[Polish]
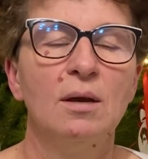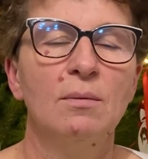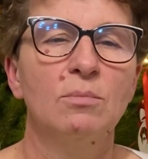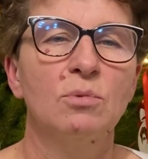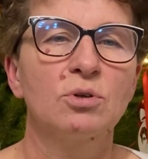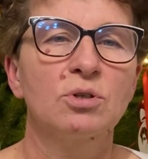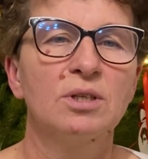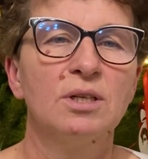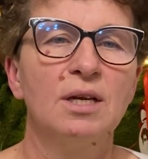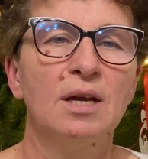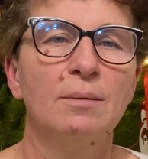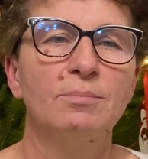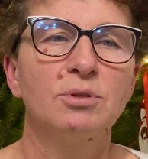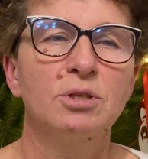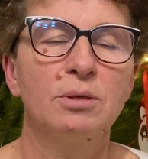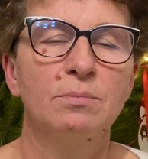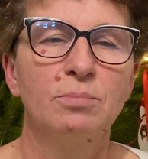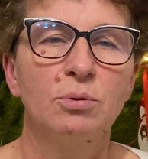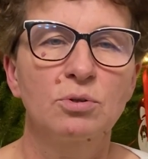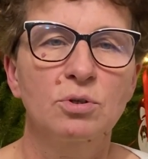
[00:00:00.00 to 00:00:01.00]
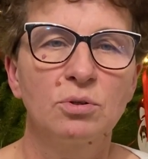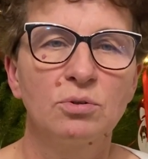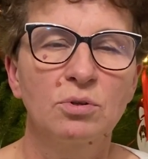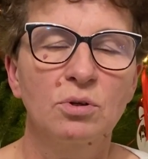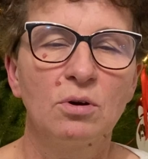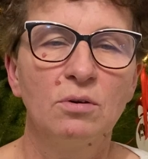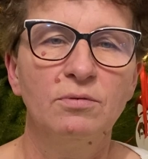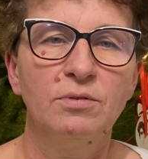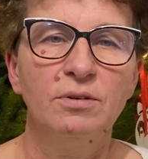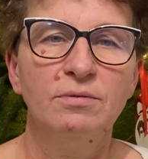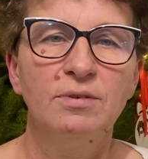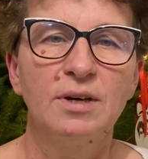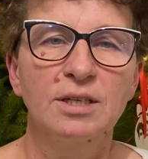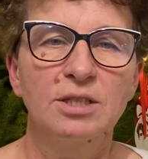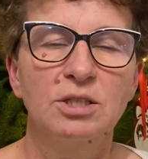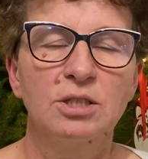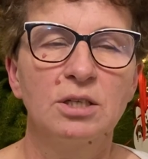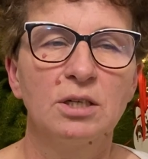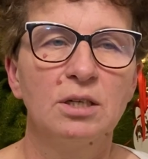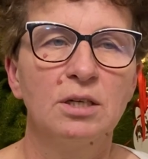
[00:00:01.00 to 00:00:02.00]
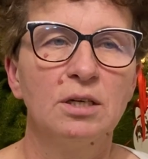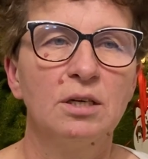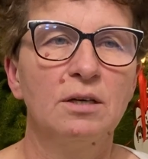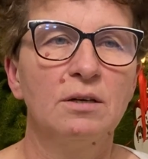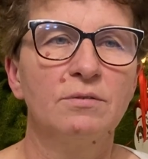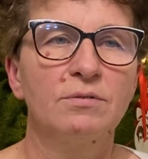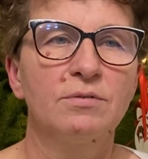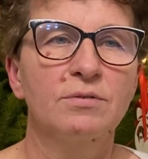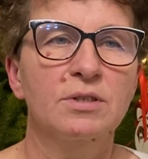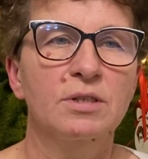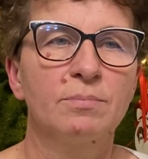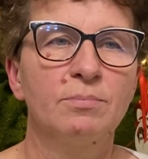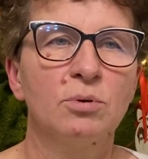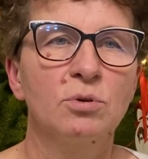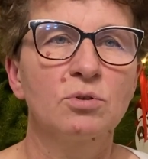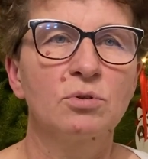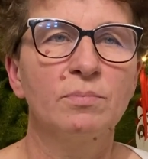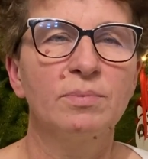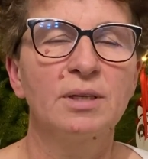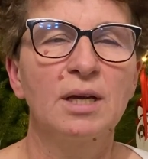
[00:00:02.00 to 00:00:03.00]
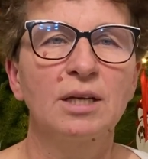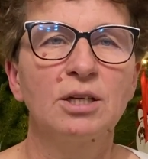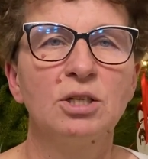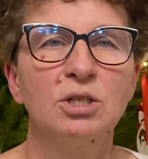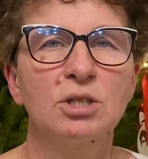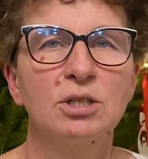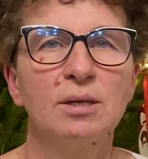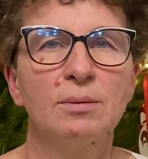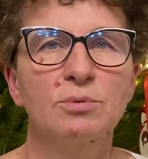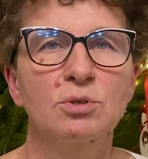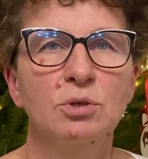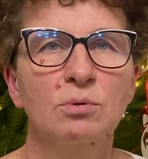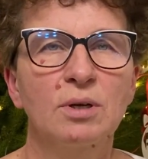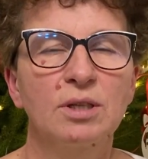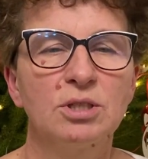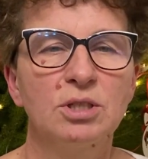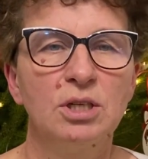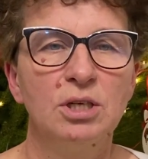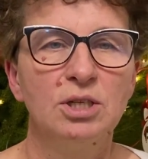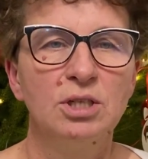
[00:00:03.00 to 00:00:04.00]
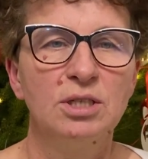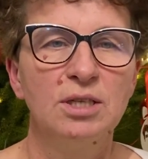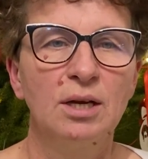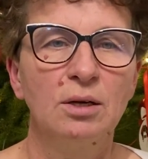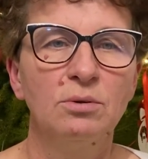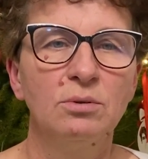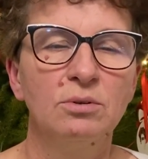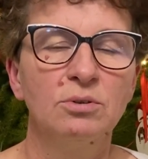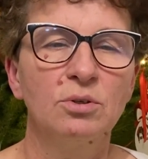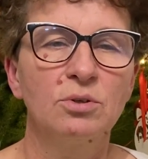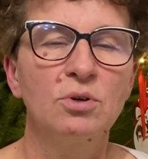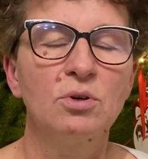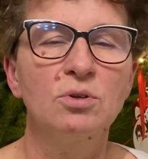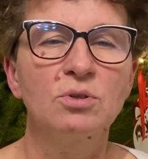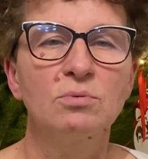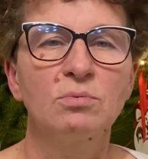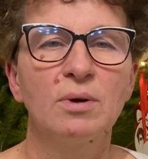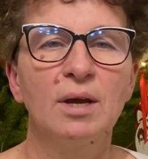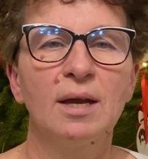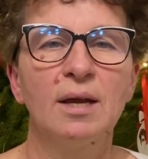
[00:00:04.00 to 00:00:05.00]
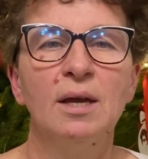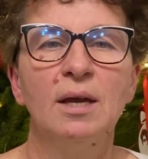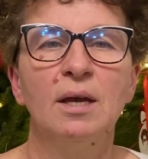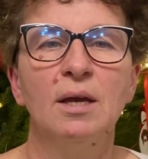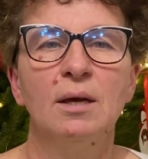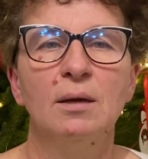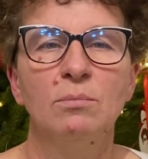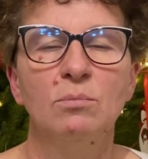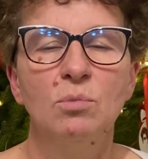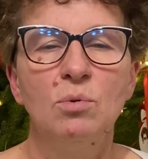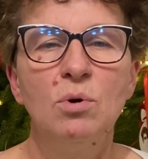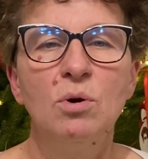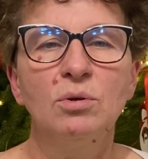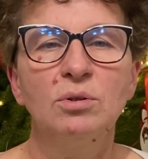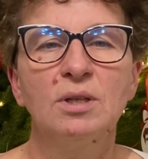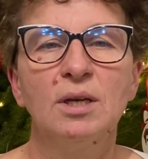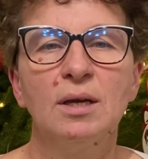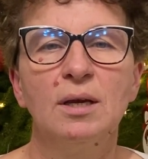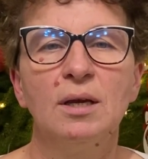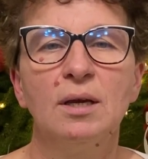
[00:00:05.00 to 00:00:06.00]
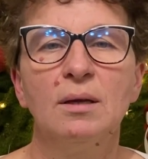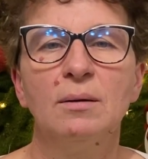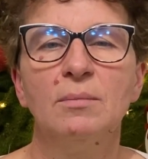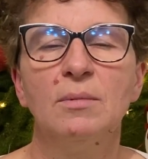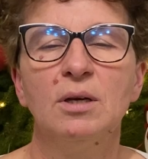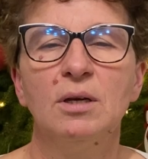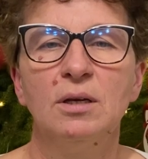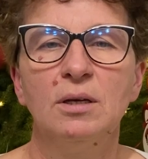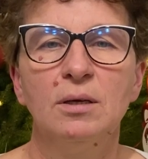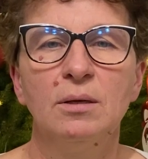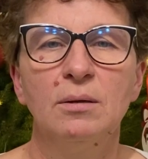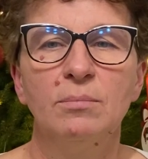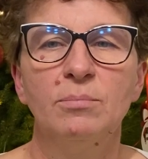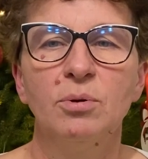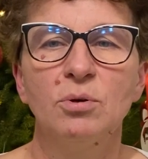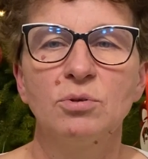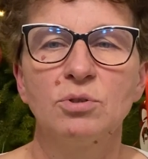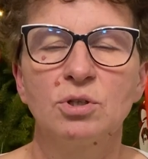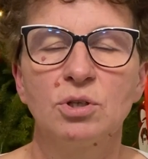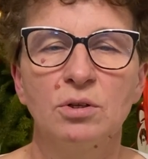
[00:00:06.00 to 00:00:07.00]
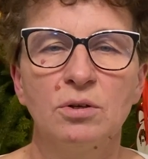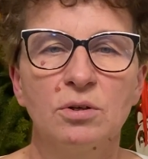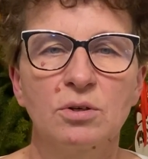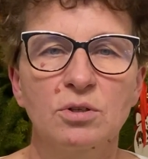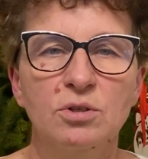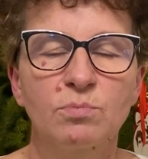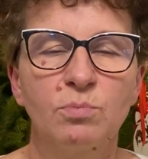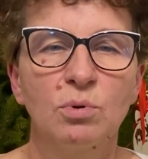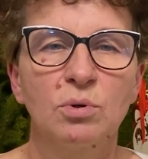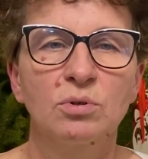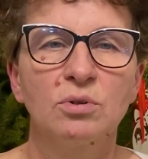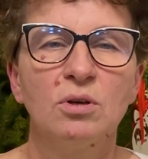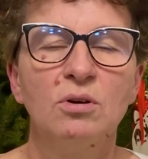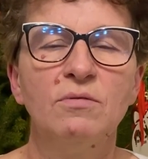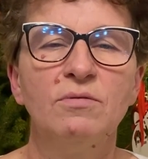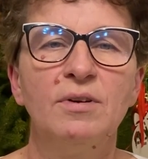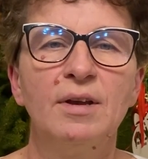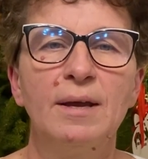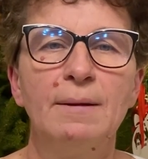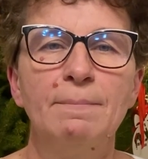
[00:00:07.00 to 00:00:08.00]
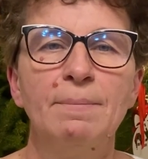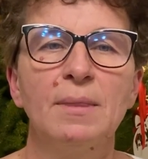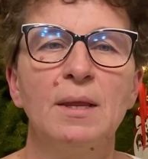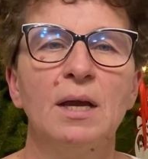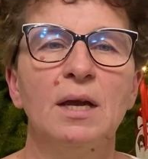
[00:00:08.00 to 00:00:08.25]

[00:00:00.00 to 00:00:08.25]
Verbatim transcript: Można je przyporządkowywać y, w sposób taki, że na przykład dzielić na dorosłe, młode y, bądź rozpłodowe.